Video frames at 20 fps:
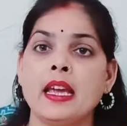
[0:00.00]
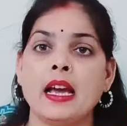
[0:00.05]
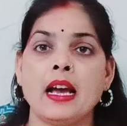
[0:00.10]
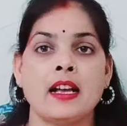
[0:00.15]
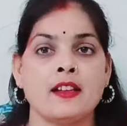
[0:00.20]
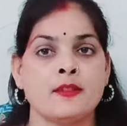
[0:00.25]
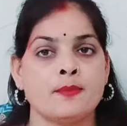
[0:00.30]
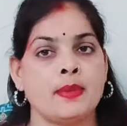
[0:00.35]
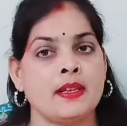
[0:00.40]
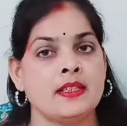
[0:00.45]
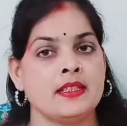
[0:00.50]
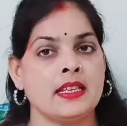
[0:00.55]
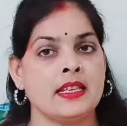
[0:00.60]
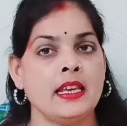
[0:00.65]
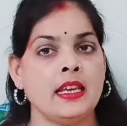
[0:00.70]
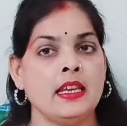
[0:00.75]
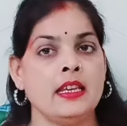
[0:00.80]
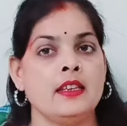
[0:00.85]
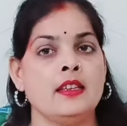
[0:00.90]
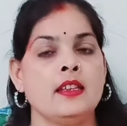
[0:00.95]
आसपास के
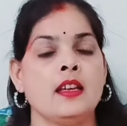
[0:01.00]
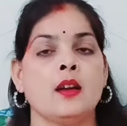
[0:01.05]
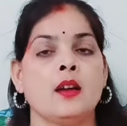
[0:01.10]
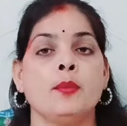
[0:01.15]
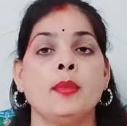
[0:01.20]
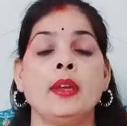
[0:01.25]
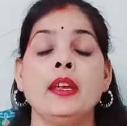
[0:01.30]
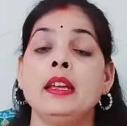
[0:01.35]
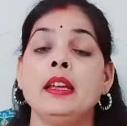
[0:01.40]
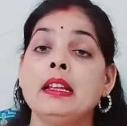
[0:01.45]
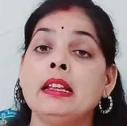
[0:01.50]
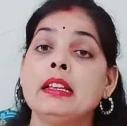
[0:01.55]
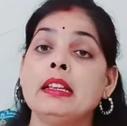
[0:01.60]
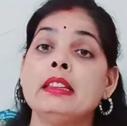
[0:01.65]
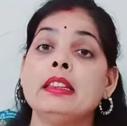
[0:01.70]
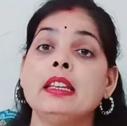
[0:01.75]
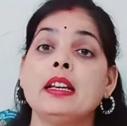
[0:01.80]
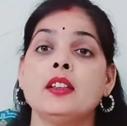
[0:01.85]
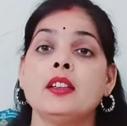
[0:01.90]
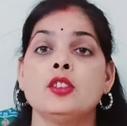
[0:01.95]
एरिया में
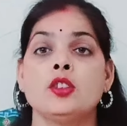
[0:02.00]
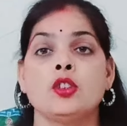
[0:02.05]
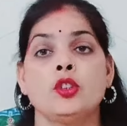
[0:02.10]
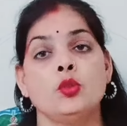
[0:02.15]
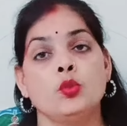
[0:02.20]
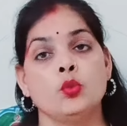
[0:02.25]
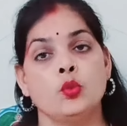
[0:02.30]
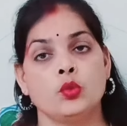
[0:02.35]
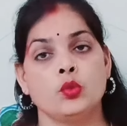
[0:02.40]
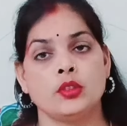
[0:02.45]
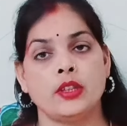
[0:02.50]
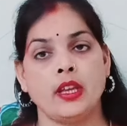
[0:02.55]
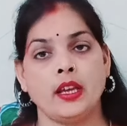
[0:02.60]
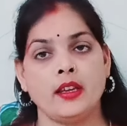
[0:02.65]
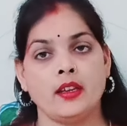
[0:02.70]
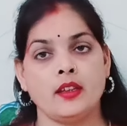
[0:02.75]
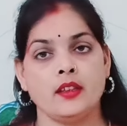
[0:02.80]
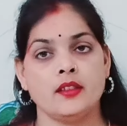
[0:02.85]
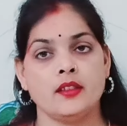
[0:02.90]
दर्द क्यों होता है